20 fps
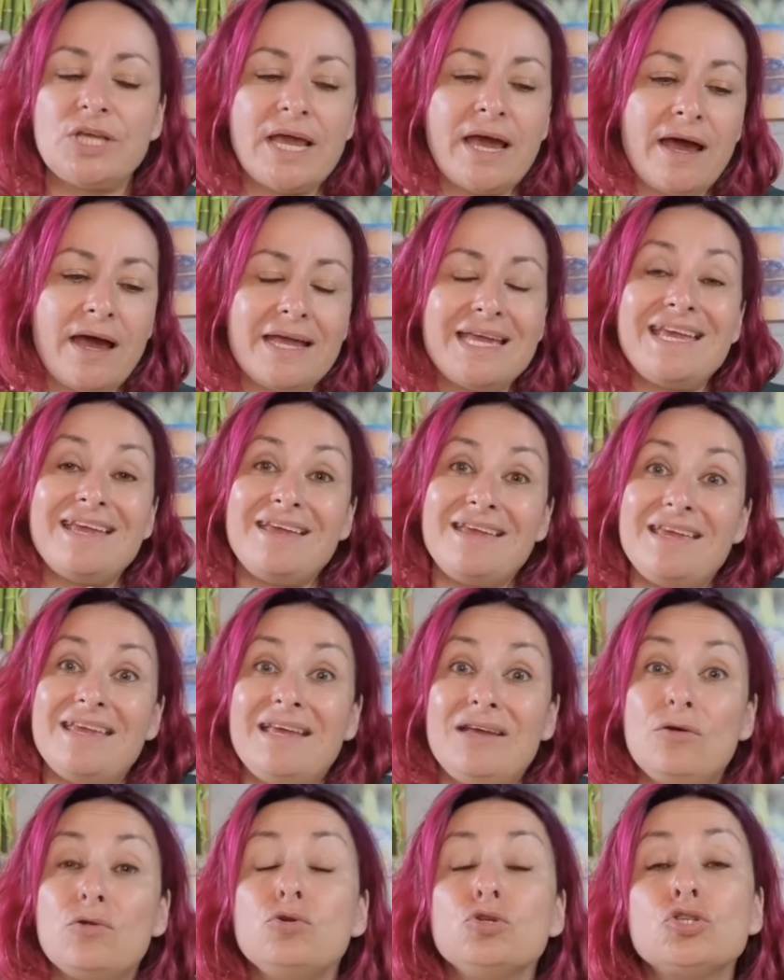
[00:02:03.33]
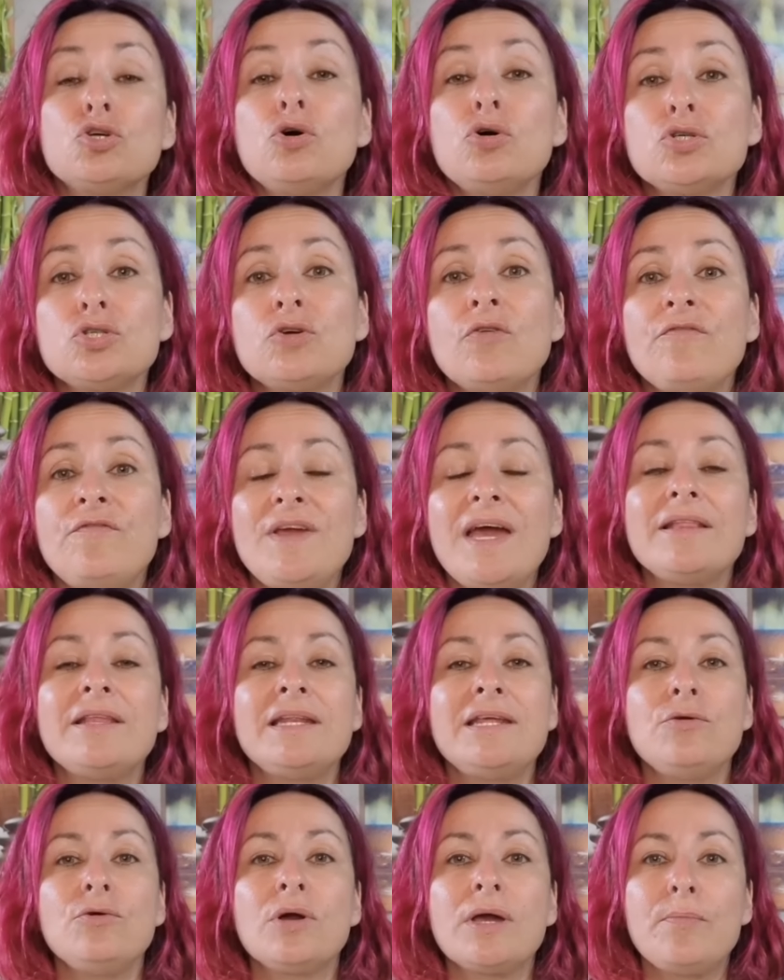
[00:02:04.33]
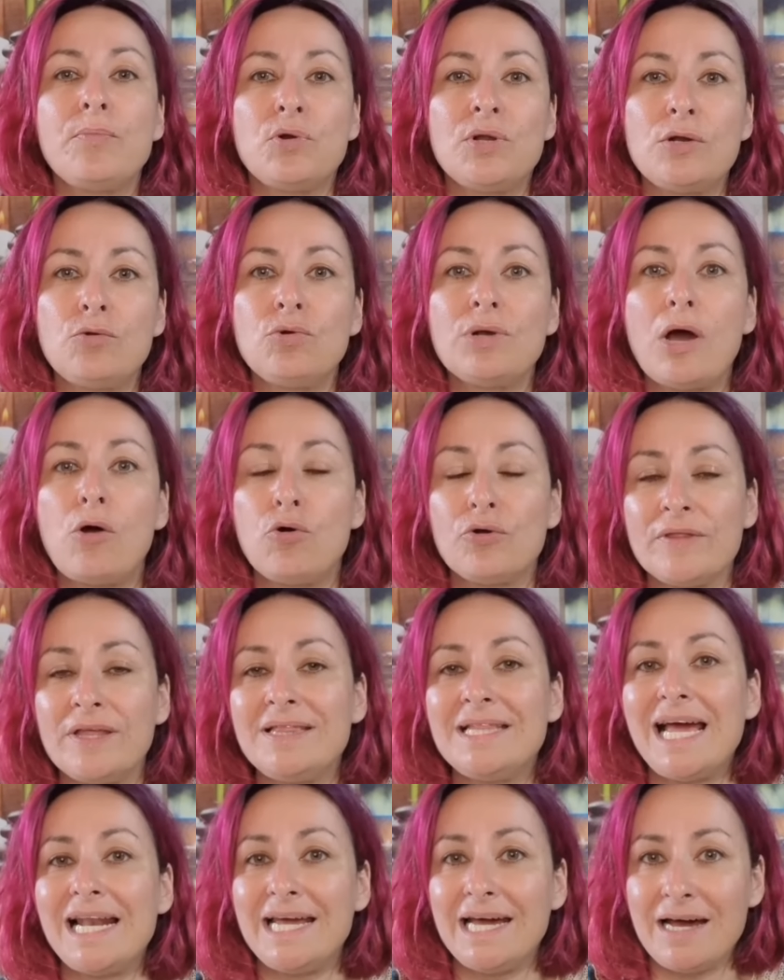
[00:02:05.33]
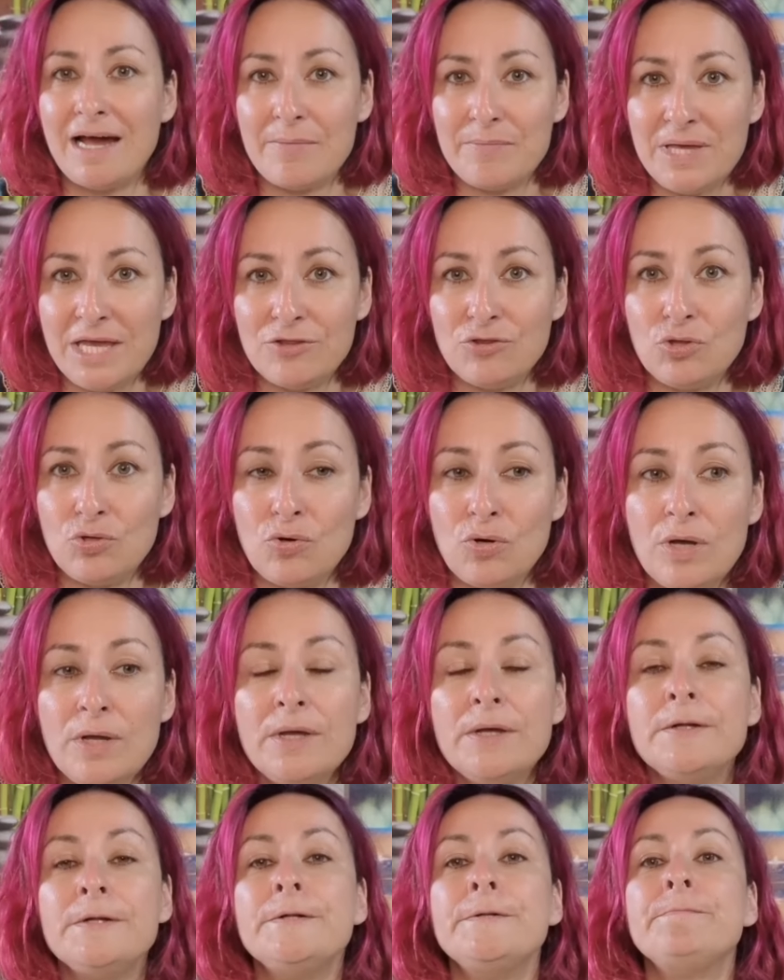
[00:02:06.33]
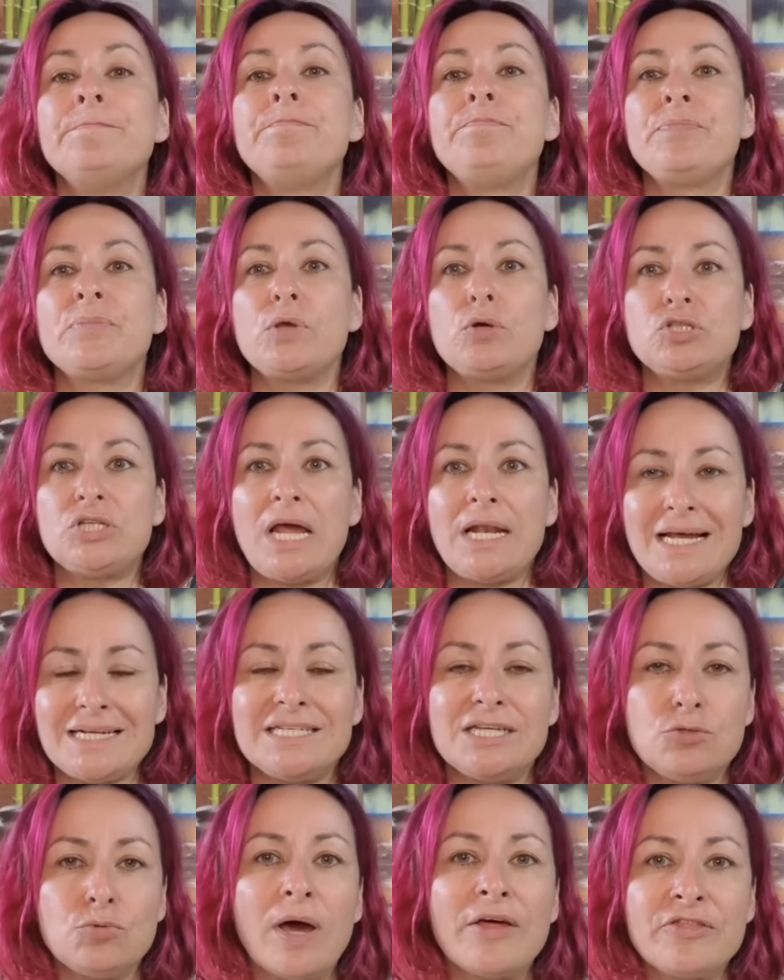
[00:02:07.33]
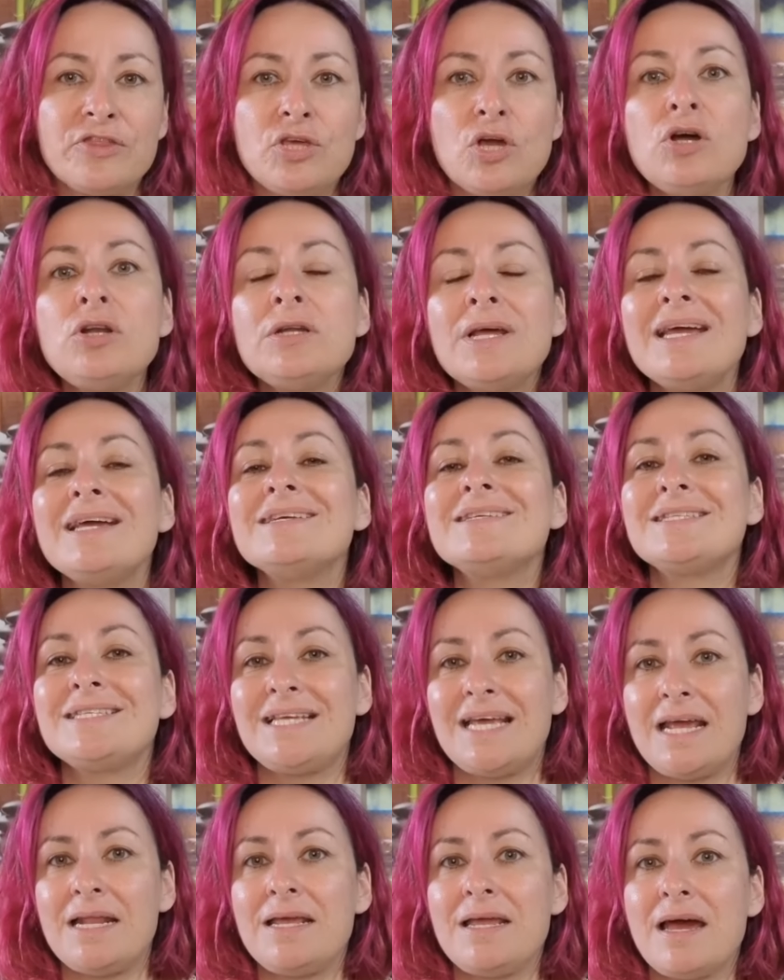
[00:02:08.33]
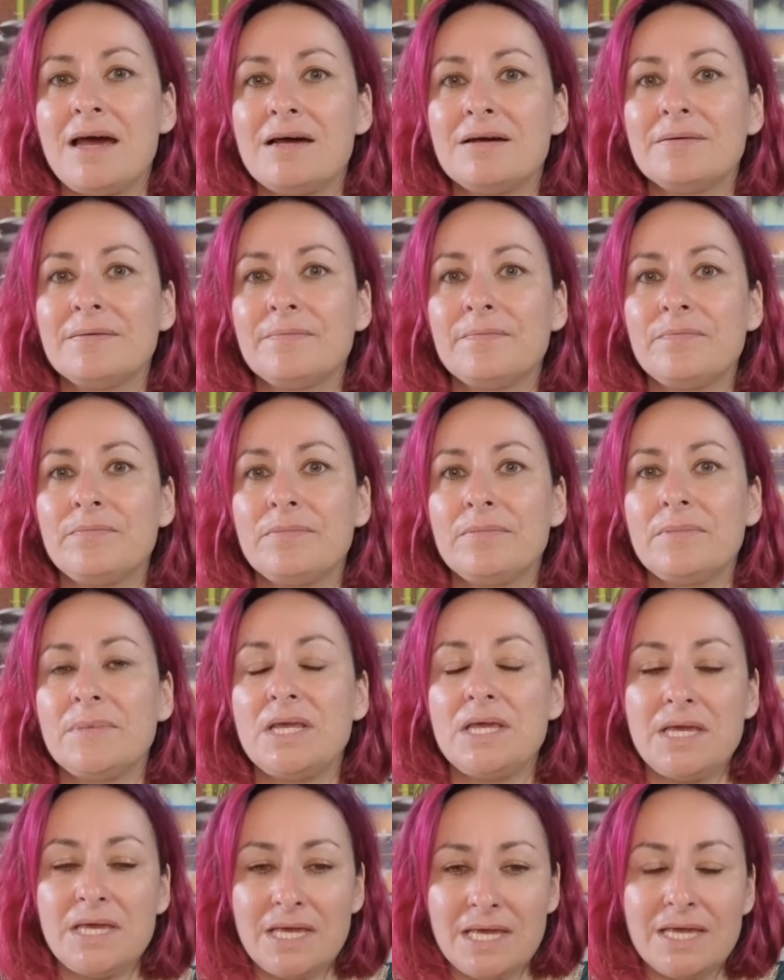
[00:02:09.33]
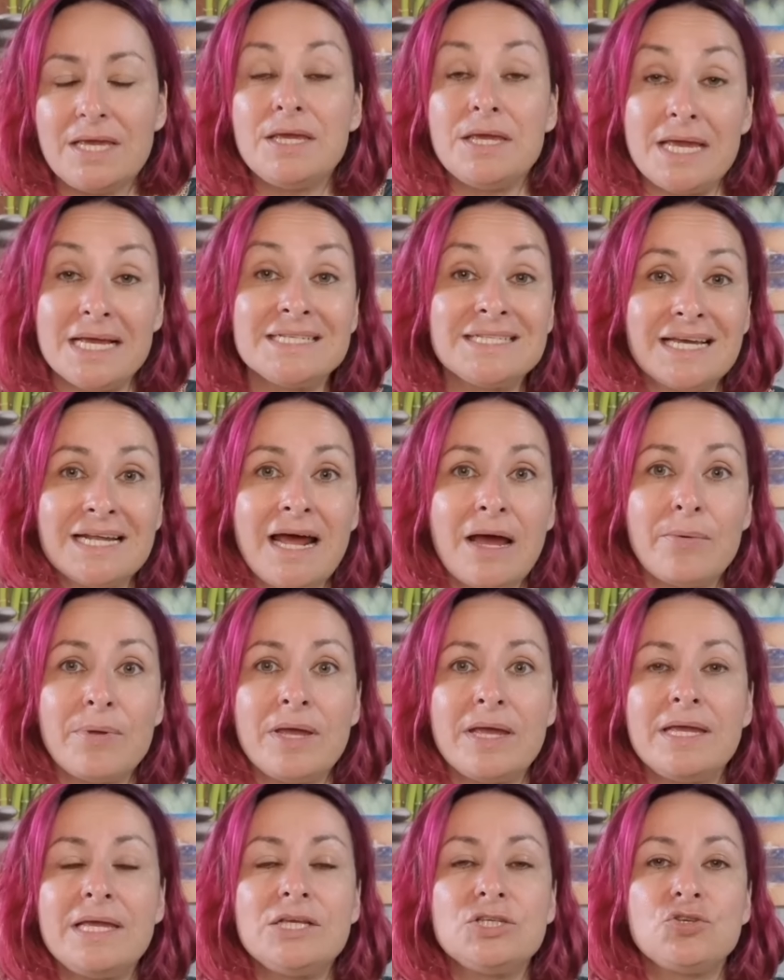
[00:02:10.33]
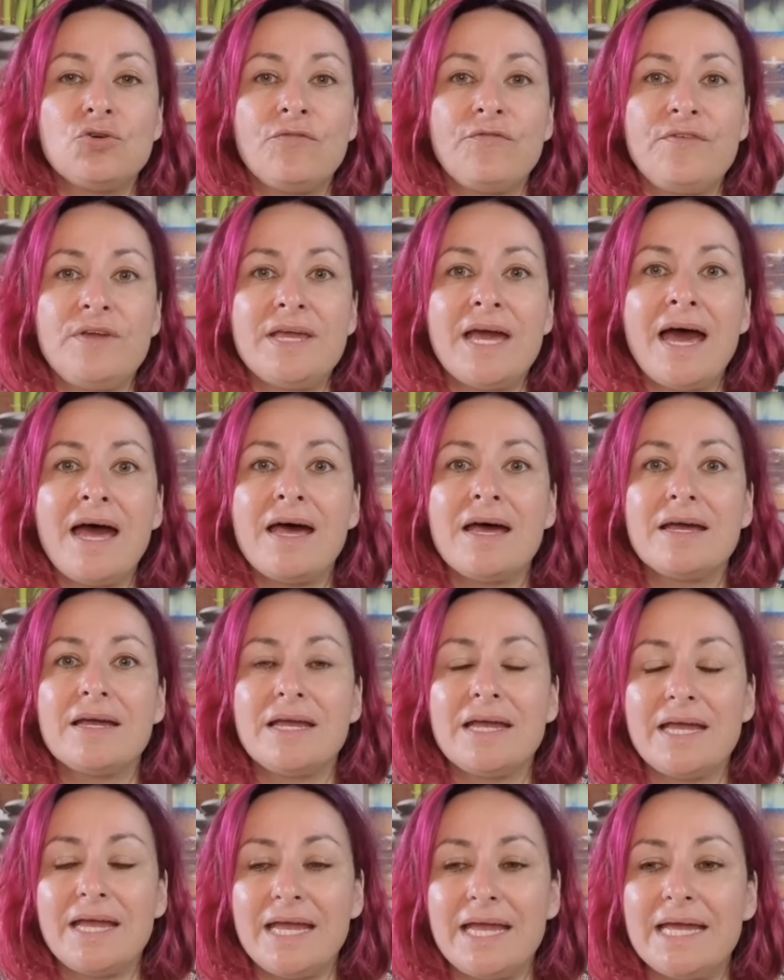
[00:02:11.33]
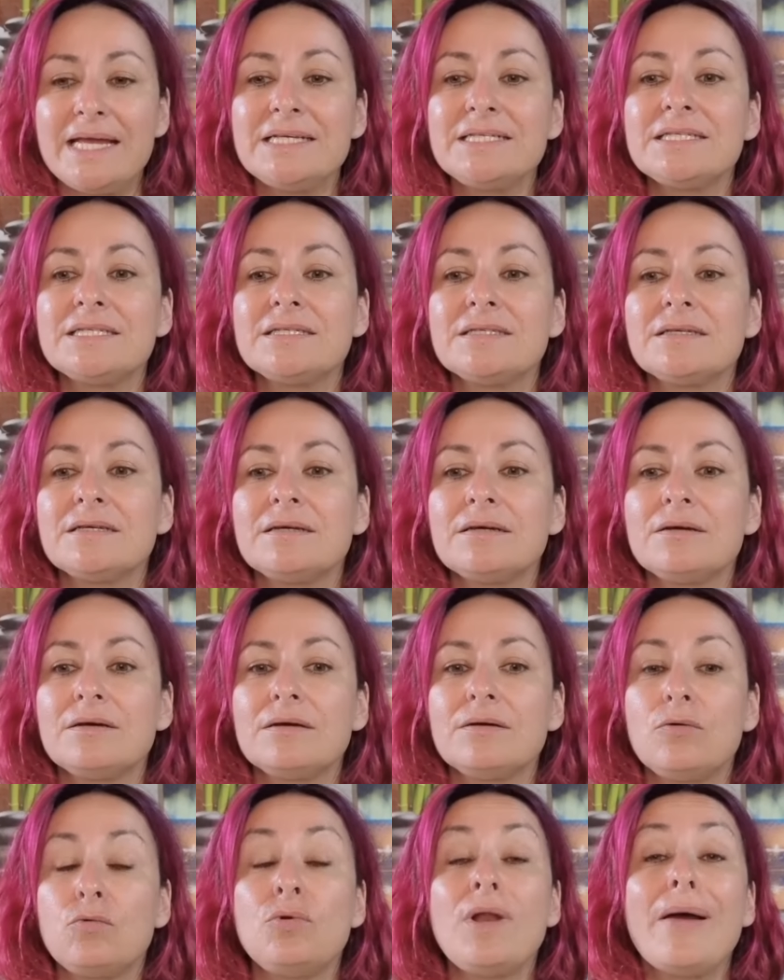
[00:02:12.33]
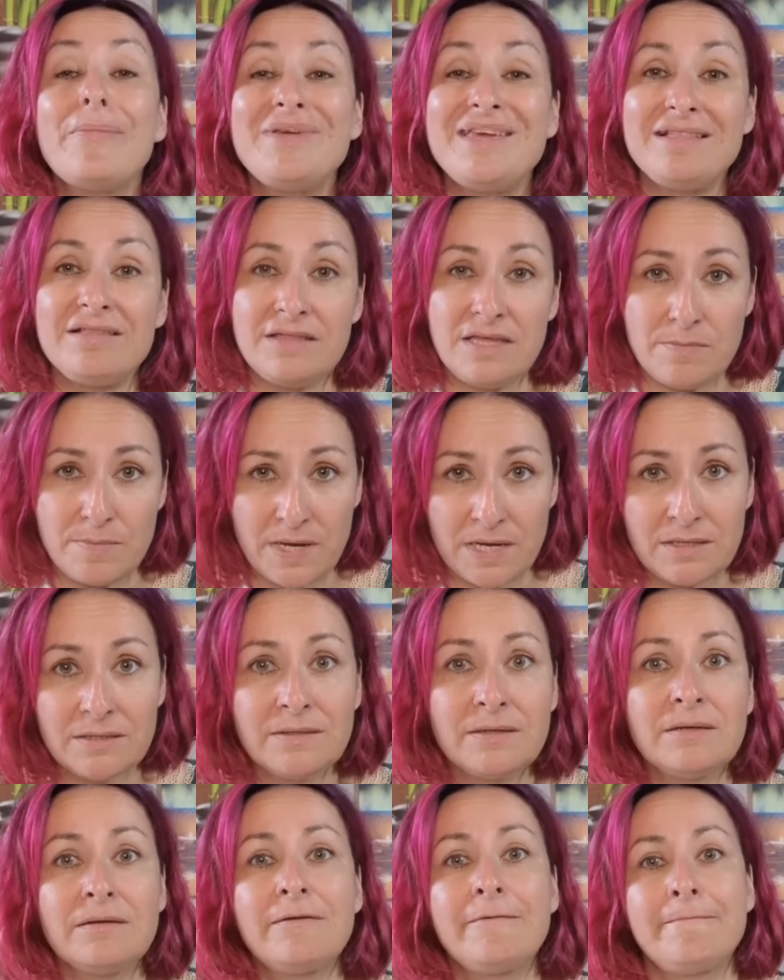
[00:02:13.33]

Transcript: o sea, incluso Sofía ha tenido que poner una orden de alejamiento. O sea, la situación es seria y, es grave y Sofía es una víctima